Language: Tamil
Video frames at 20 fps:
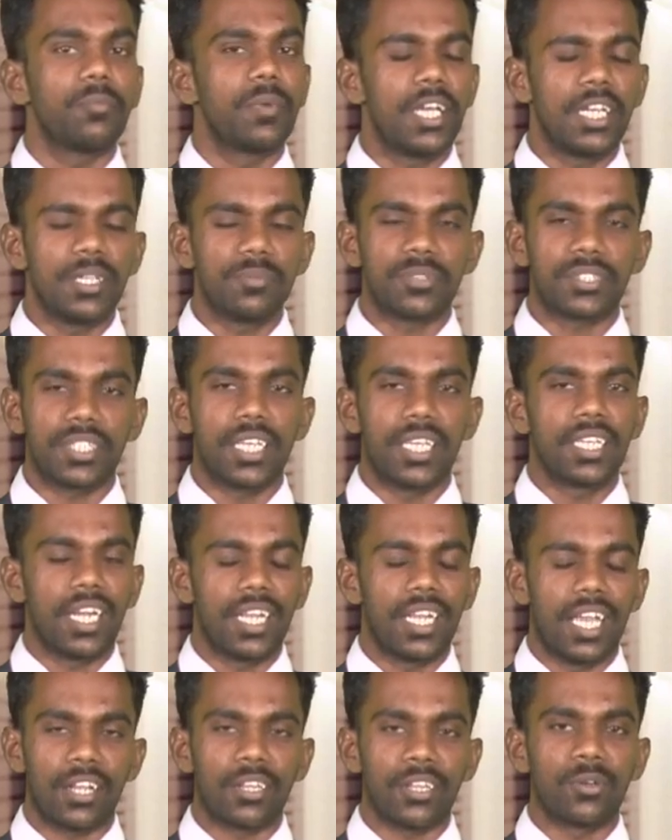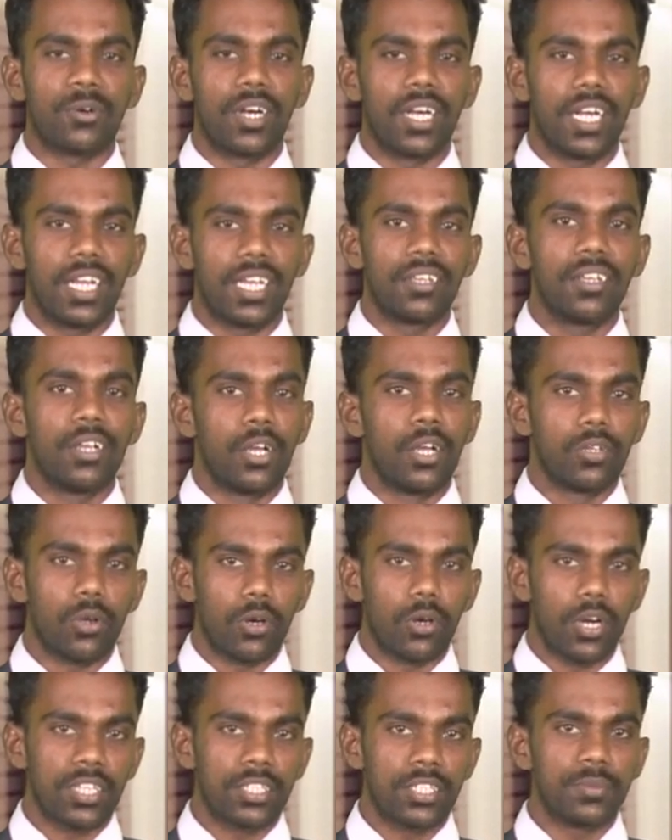மேலும் செய்திகளை அறிந்து கொள்ள
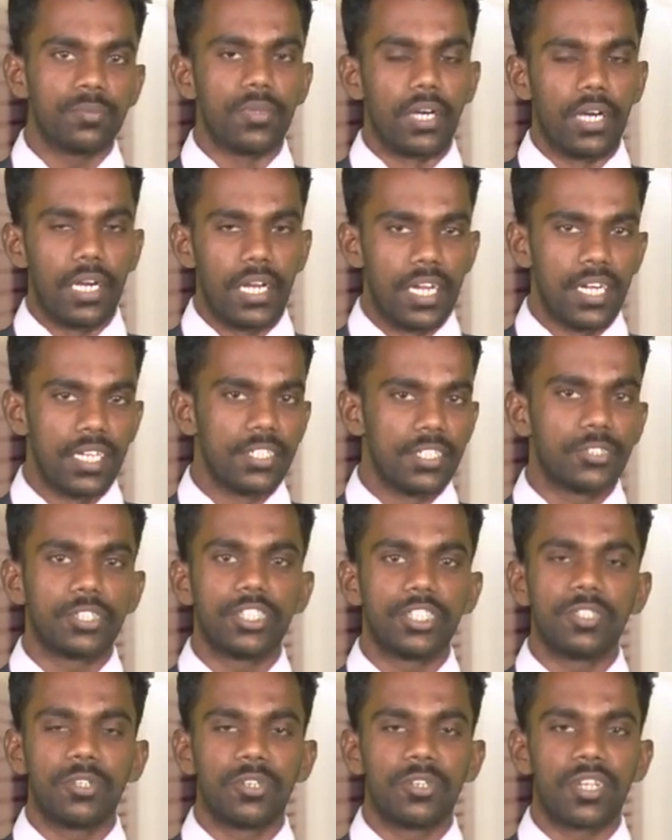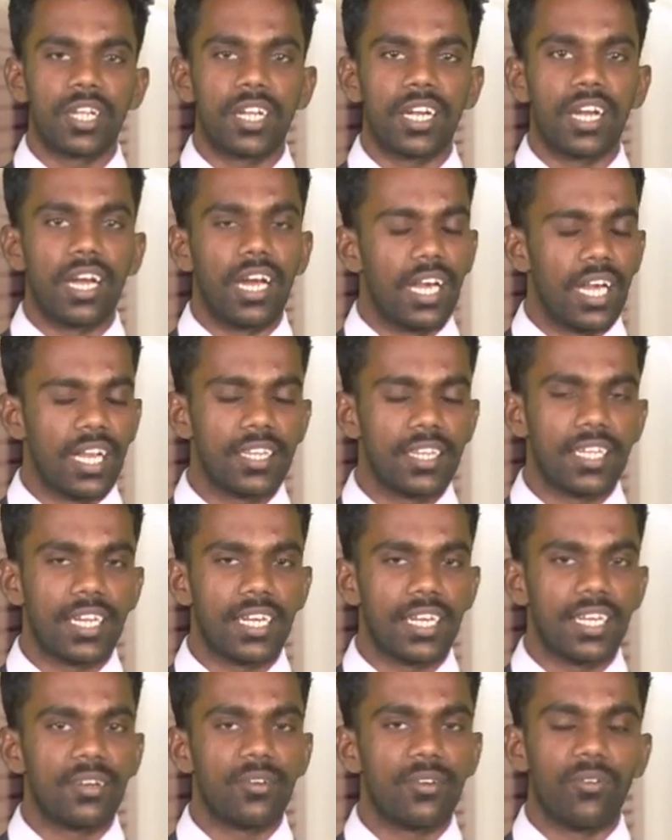தொடர்ந்தும் டிடி டிவியுடன்
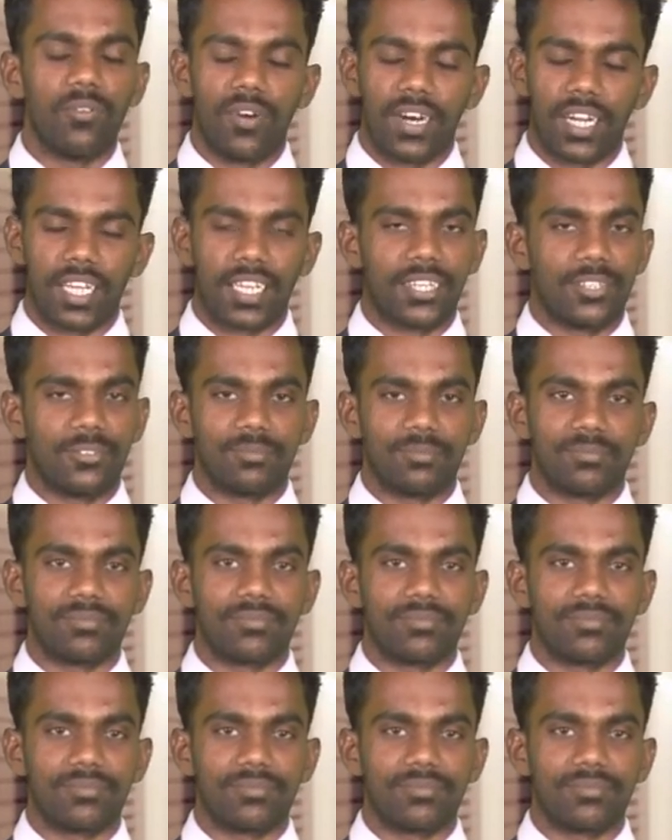இணைந்திருங்கள் வணக்கம்